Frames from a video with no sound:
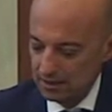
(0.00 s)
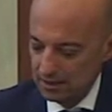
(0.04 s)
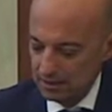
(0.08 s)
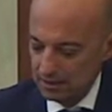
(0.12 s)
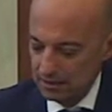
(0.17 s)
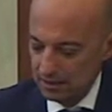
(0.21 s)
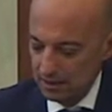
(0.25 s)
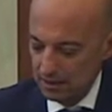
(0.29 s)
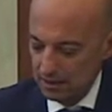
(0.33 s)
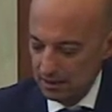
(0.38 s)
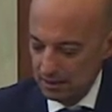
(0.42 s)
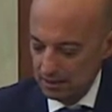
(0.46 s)

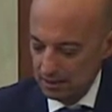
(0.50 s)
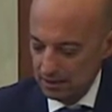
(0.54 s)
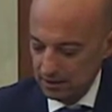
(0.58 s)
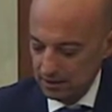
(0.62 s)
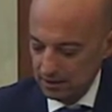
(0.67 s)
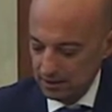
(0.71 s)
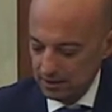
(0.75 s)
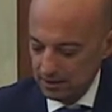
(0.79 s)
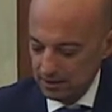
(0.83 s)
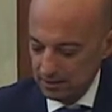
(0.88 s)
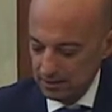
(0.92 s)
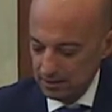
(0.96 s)

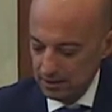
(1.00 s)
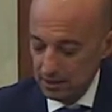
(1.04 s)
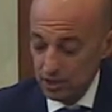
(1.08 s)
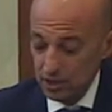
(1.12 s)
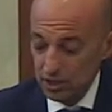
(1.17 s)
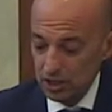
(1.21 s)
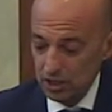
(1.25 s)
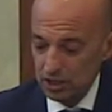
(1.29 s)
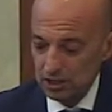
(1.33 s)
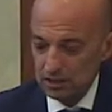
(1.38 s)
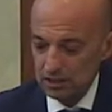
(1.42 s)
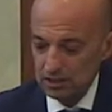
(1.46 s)
dei, dei
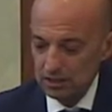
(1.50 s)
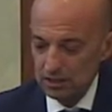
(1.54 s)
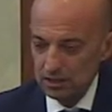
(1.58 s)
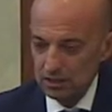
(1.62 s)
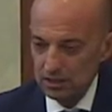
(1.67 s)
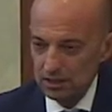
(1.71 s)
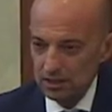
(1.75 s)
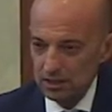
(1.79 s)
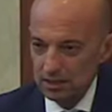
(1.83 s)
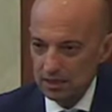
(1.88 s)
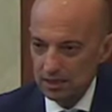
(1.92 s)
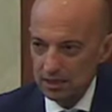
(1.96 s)

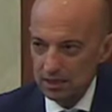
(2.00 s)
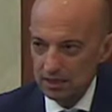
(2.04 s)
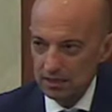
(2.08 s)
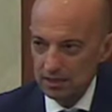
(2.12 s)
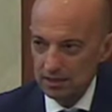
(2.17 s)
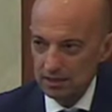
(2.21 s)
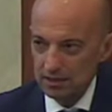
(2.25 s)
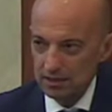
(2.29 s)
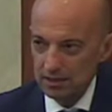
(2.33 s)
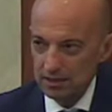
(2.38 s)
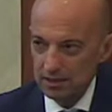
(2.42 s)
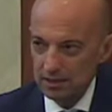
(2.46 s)
centri
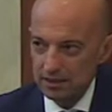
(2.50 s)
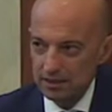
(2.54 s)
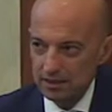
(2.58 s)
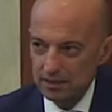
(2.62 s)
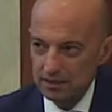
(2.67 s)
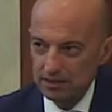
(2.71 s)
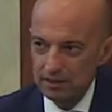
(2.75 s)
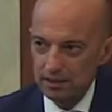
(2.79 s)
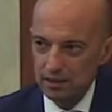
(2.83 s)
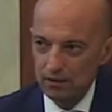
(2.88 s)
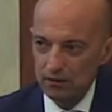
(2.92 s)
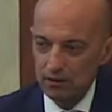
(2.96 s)

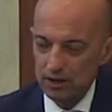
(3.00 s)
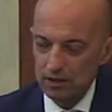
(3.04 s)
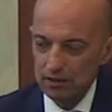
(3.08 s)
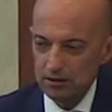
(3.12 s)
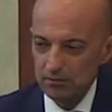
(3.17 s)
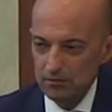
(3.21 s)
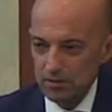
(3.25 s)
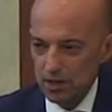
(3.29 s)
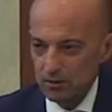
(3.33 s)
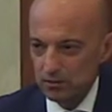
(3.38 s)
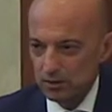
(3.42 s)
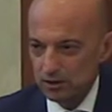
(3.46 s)
che da un lato
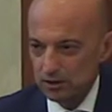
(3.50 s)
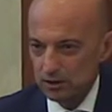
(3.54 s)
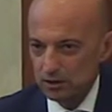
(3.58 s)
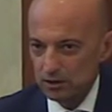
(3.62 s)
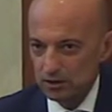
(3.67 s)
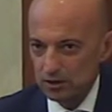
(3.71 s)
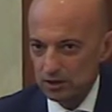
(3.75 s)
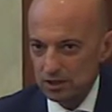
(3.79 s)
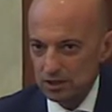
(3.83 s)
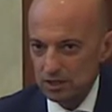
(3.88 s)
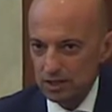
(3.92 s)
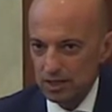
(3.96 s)
abbiamo
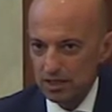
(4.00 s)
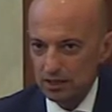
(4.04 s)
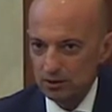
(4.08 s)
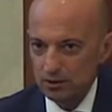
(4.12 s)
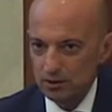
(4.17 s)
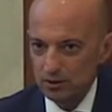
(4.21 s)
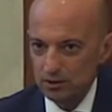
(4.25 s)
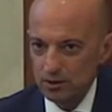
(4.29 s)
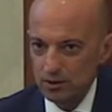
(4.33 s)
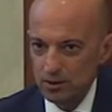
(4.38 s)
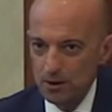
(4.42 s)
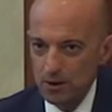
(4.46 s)

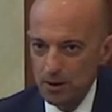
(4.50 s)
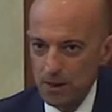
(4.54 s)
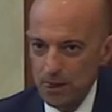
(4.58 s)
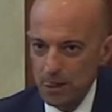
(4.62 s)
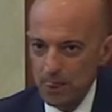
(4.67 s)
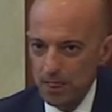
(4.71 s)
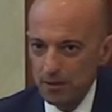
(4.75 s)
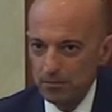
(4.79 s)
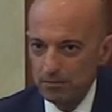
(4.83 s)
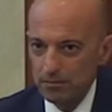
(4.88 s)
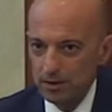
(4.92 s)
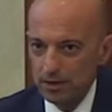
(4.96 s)
indorsato
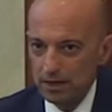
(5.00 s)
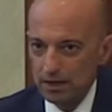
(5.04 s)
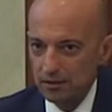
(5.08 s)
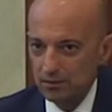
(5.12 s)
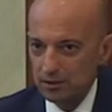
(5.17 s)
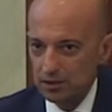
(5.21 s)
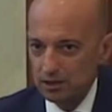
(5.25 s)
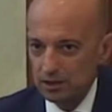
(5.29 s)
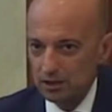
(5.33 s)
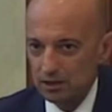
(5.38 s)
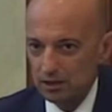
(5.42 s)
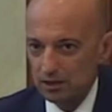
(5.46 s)
per la
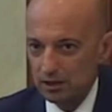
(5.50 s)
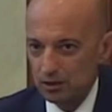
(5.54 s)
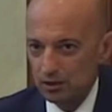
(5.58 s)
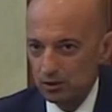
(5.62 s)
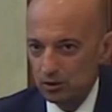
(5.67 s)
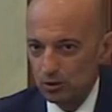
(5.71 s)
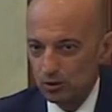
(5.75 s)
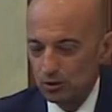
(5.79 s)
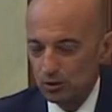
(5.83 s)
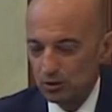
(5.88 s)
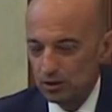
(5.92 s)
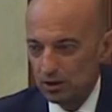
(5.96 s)
precedente
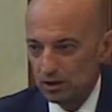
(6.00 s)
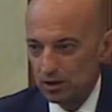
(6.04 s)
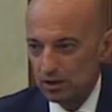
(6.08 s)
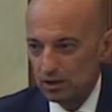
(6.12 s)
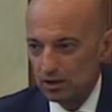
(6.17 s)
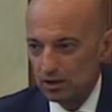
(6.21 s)
call